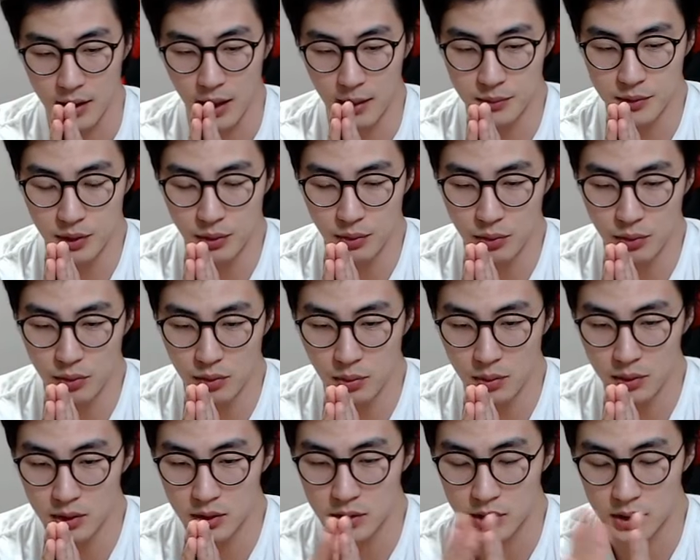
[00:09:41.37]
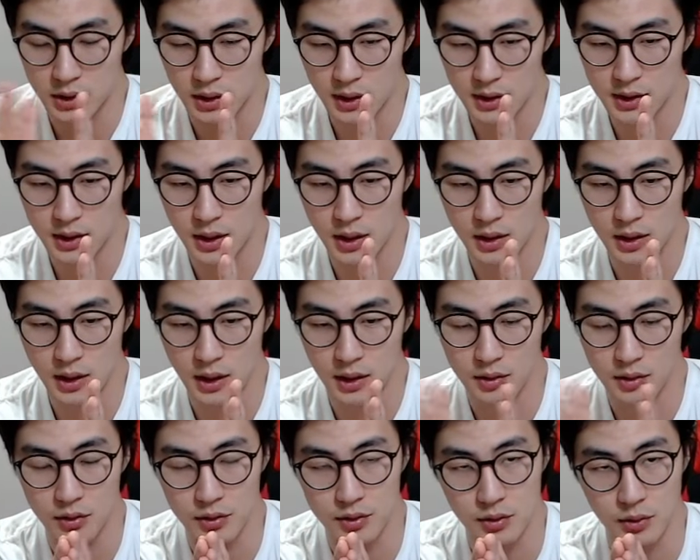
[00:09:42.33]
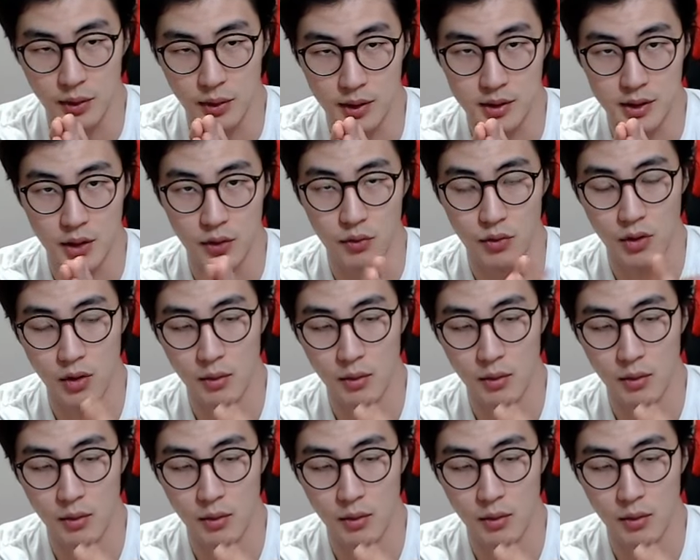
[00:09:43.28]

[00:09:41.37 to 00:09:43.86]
남성 호르몬을 증가시킨다는 것은 굉장히